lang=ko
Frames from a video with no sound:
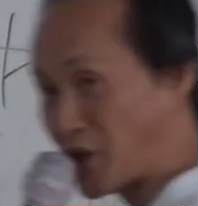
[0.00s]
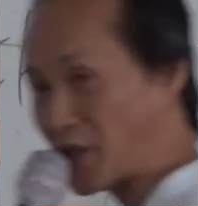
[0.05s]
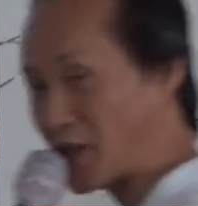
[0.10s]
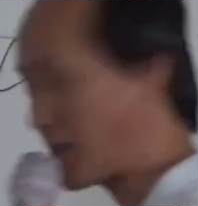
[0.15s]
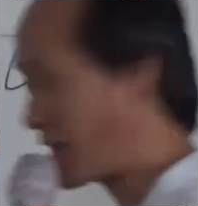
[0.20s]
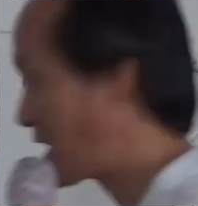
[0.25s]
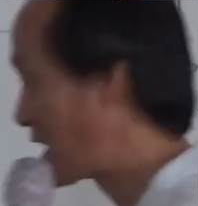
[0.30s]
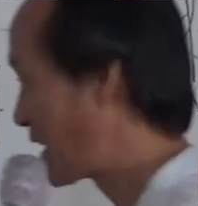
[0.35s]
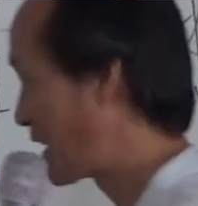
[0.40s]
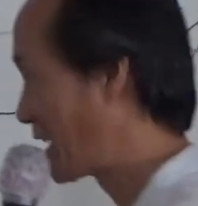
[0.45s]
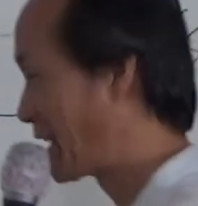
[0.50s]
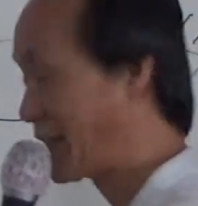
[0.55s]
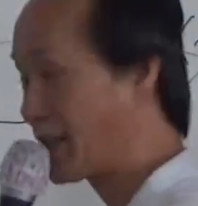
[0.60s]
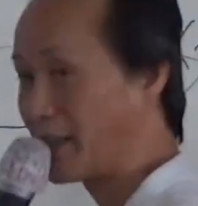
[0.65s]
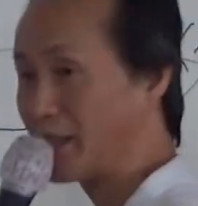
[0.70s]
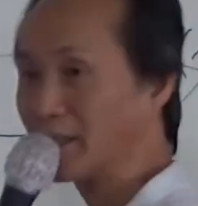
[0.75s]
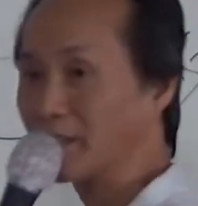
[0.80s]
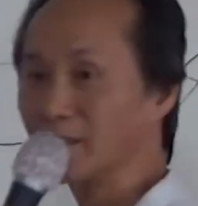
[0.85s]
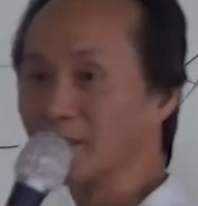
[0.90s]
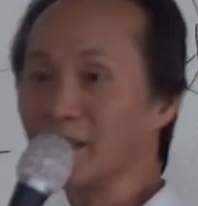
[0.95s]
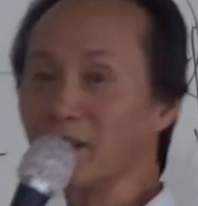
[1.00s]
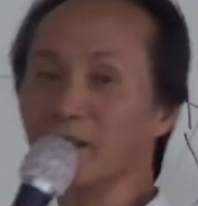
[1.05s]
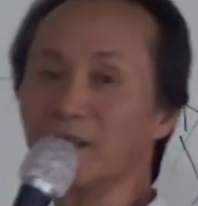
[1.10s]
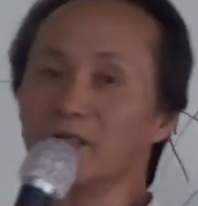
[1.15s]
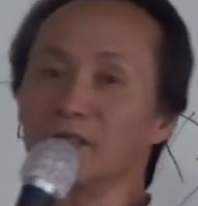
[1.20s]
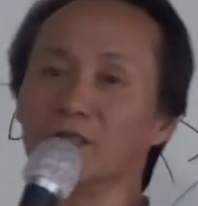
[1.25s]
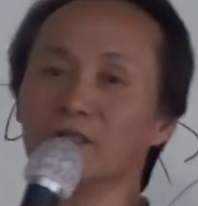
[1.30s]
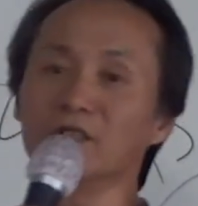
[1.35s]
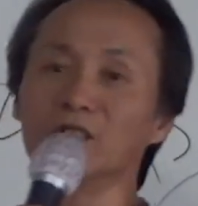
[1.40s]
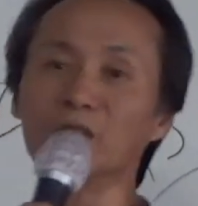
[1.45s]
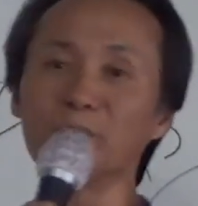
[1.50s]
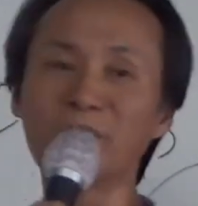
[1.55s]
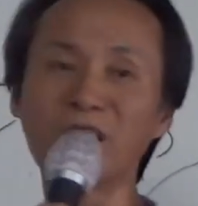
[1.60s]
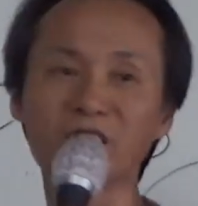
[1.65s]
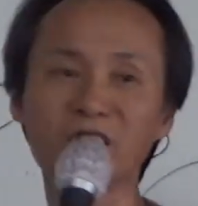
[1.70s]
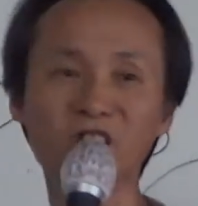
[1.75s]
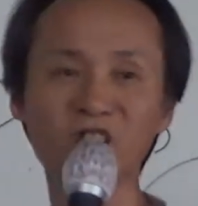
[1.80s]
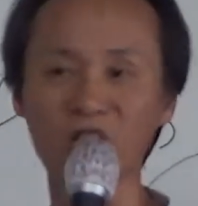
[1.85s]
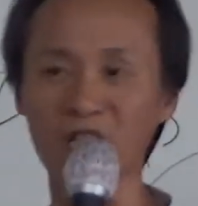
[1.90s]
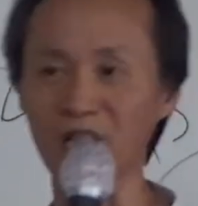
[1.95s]
칠. 근데 여덟.
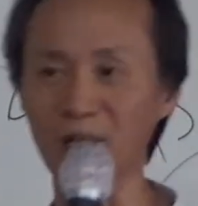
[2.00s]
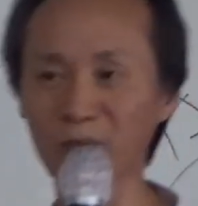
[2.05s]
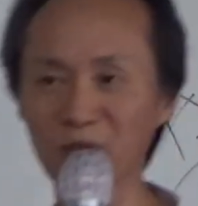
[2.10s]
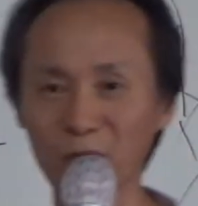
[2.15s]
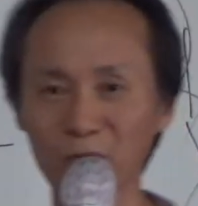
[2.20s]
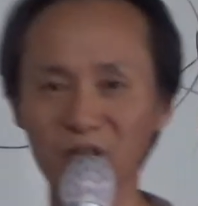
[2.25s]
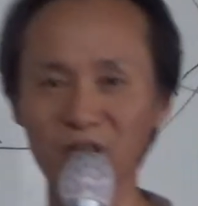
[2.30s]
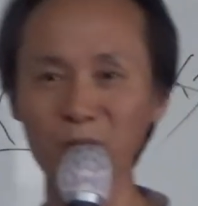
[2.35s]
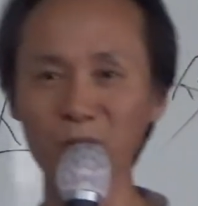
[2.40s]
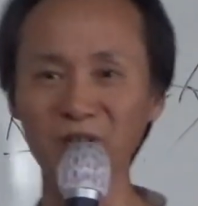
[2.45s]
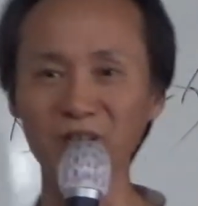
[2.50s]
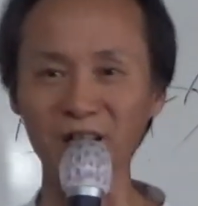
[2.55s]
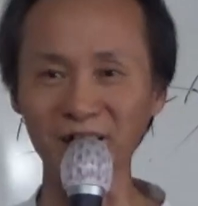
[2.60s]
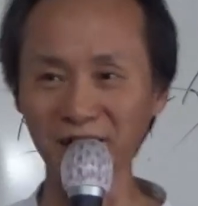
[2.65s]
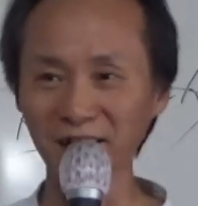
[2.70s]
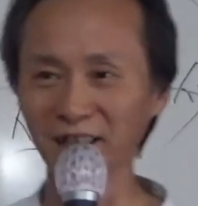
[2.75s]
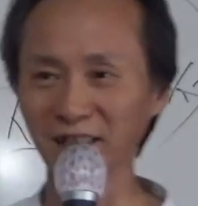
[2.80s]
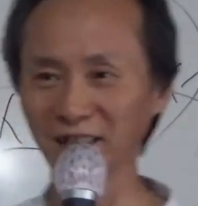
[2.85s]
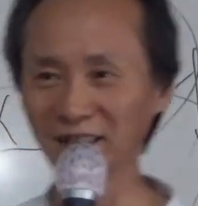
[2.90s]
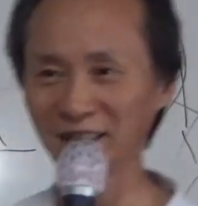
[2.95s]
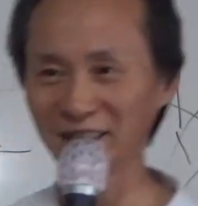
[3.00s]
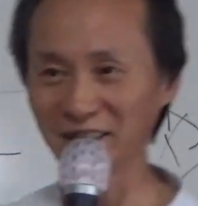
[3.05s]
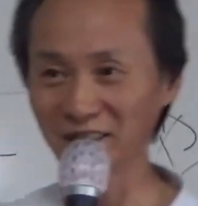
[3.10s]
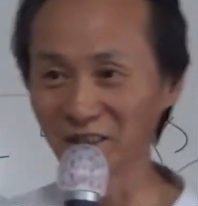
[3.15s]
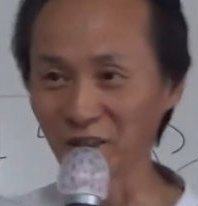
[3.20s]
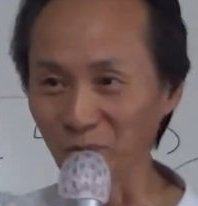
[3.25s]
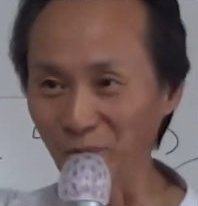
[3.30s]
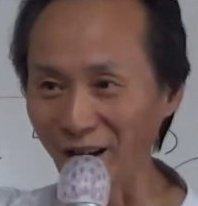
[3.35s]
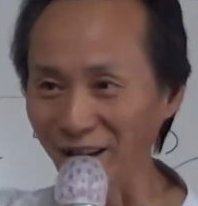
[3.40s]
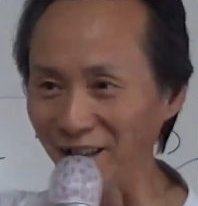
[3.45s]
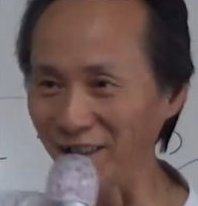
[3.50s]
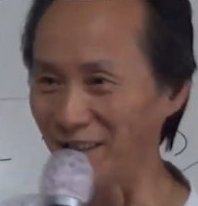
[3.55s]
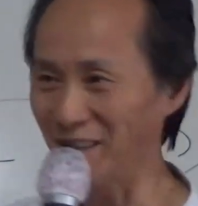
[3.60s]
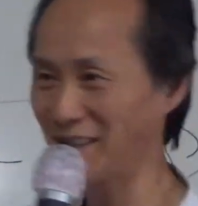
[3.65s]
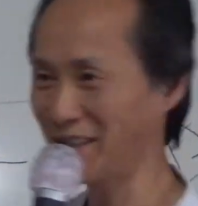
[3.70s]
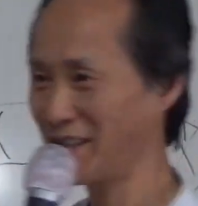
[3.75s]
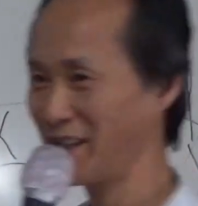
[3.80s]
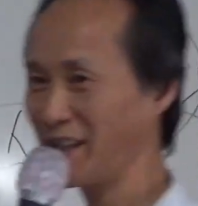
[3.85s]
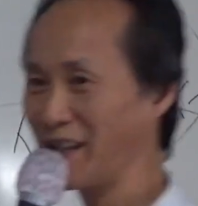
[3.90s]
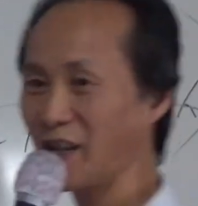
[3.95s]
팔이 참 재밌습니다. 여덟. 팔.
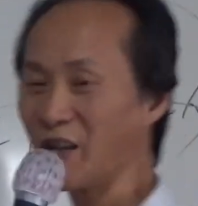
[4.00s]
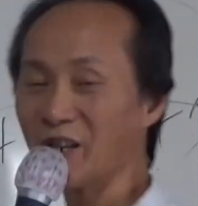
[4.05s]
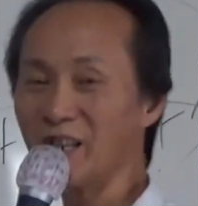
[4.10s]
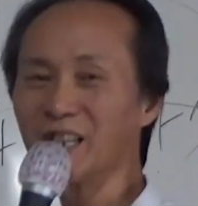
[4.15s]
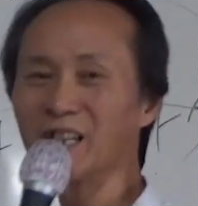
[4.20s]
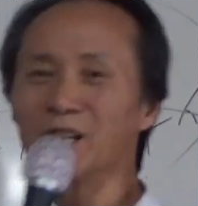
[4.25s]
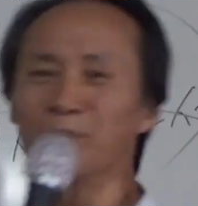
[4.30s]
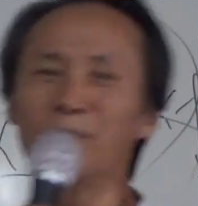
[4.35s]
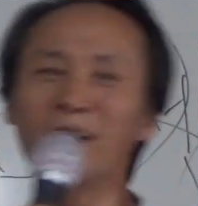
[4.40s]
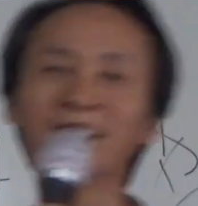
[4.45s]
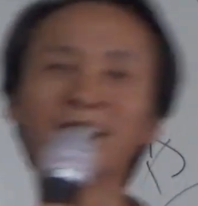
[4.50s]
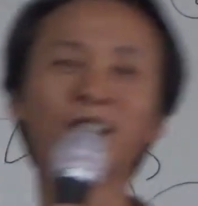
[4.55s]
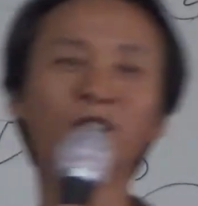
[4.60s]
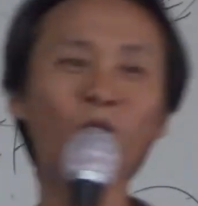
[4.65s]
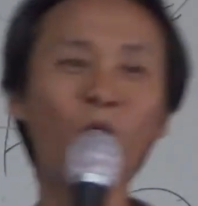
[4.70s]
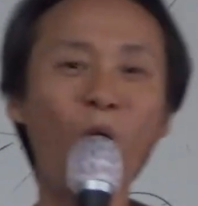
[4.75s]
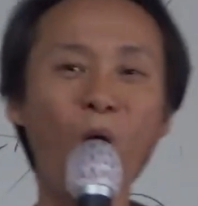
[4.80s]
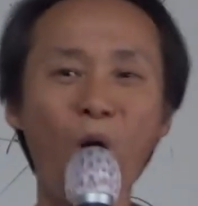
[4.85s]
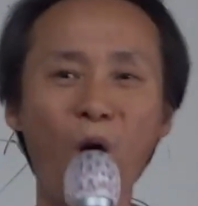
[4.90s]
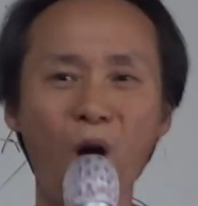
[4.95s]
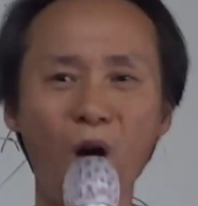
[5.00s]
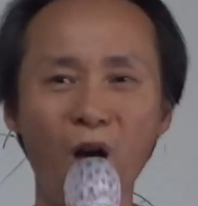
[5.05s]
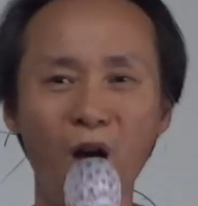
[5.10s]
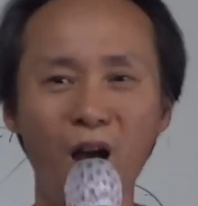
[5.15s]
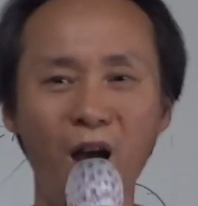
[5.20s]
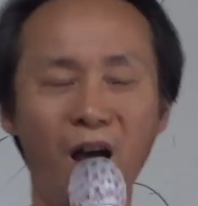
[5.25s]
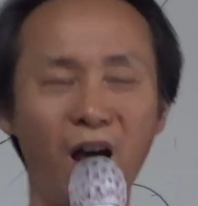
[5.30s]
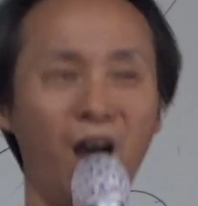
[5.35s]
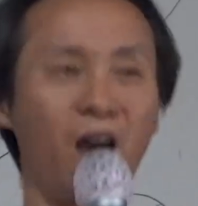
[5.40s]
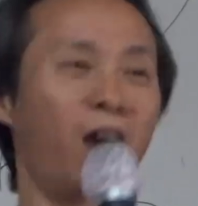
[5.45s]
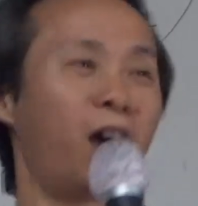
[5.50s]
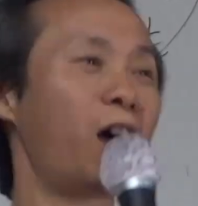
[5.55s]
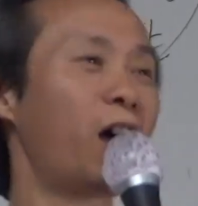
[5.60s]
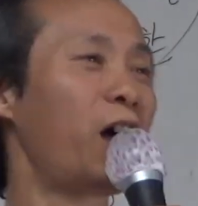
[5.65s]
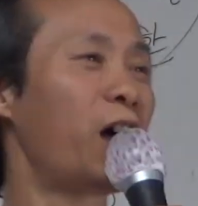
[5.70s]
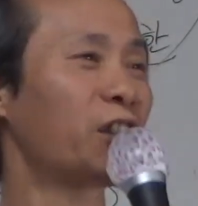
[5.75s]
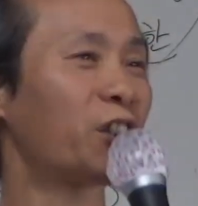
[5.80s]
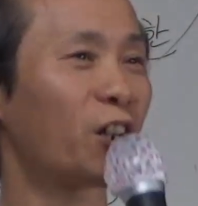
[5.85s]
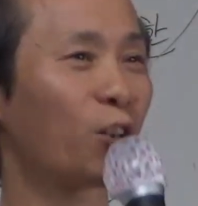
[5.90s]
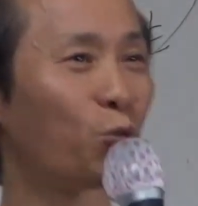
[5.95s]
이것만 해도 아,
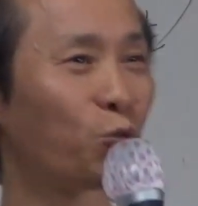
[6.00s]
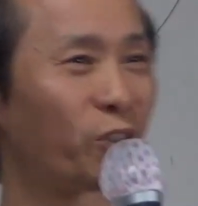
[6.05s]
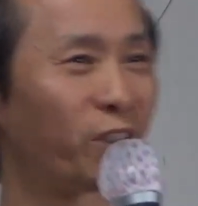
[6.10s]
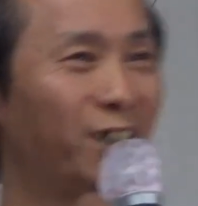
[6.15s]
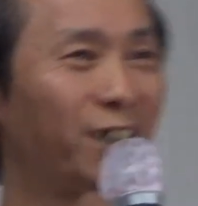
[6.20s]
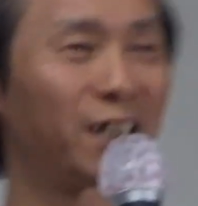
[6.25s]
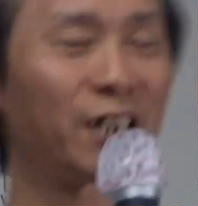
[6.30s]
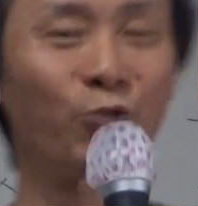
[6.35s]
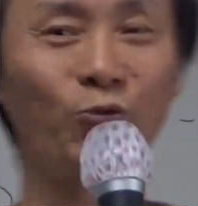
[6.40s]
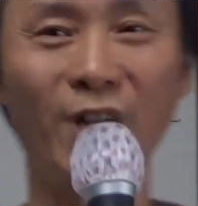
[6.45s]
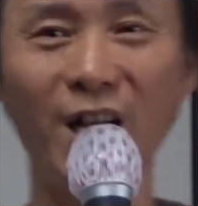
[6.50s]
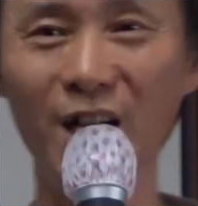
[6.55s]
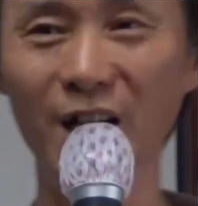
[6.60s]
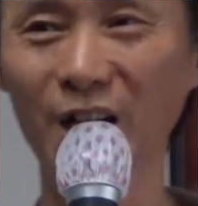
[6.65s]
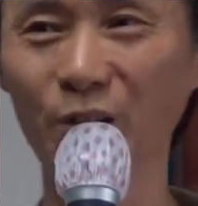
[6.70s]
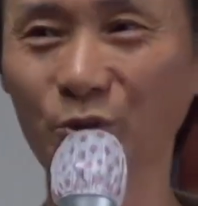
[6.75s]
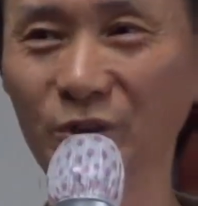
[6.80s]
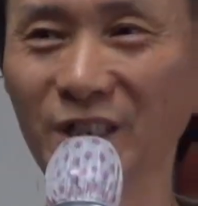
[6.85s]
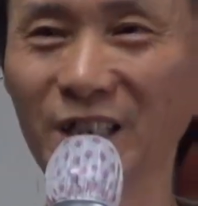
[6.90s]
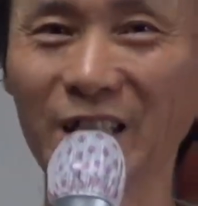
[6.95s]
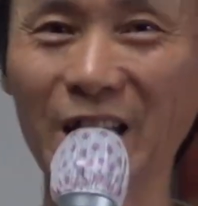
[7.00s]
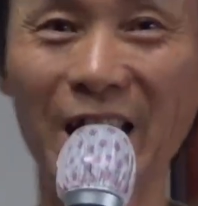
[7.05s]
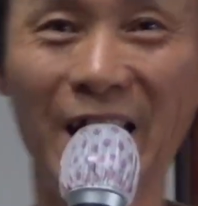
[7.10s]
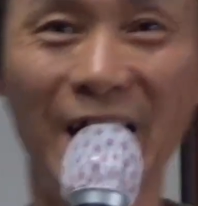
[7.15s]
한자가 우리 글이구나. 우리